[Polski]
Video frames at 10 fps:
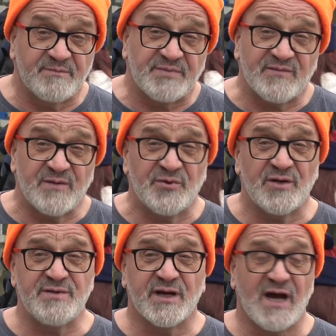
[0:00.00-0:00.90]

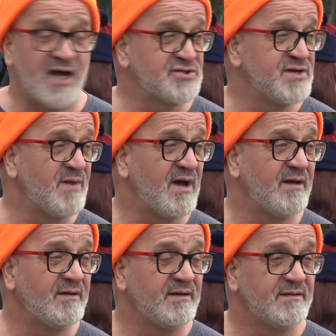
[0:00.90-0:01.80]
Prawdopodobnie każdy
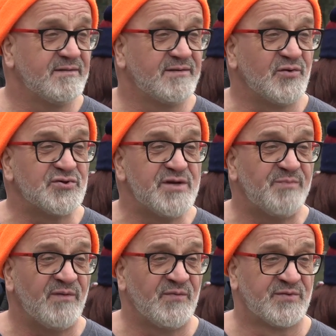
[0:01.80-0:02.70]
ma różny
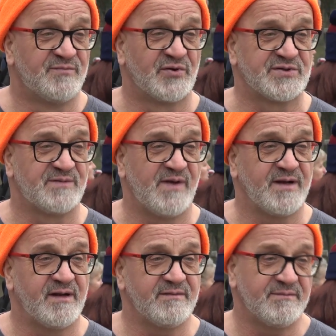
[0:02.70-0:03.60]
powód
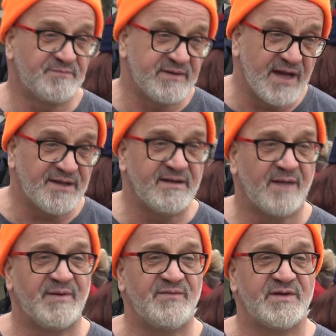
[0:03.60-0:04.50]
morsowania. Jeden
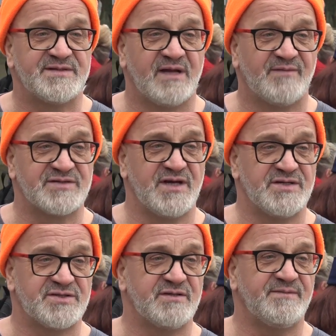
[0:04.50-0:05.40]
na pewno jest
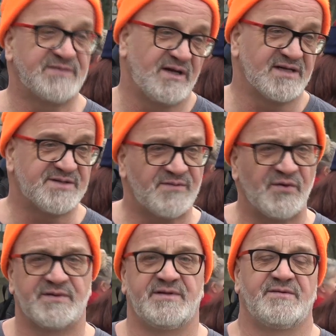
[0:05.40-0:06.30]
najważniejszy w celach
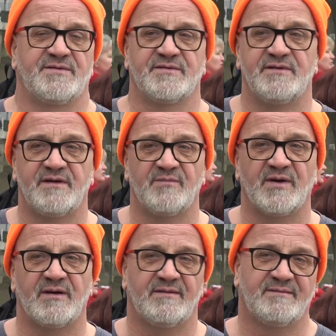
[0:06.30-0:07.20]
zdrowotnych. No to i
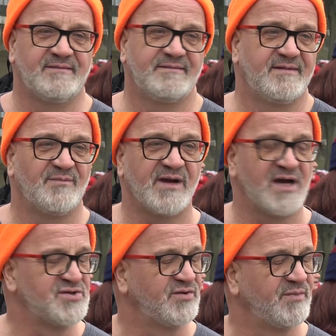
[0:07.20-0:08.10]
chyba, chyba
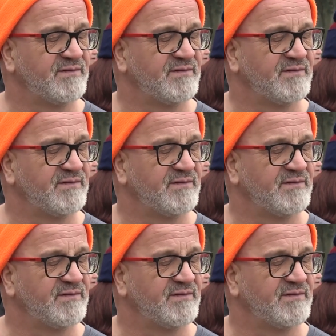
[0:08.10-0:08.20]
każdy to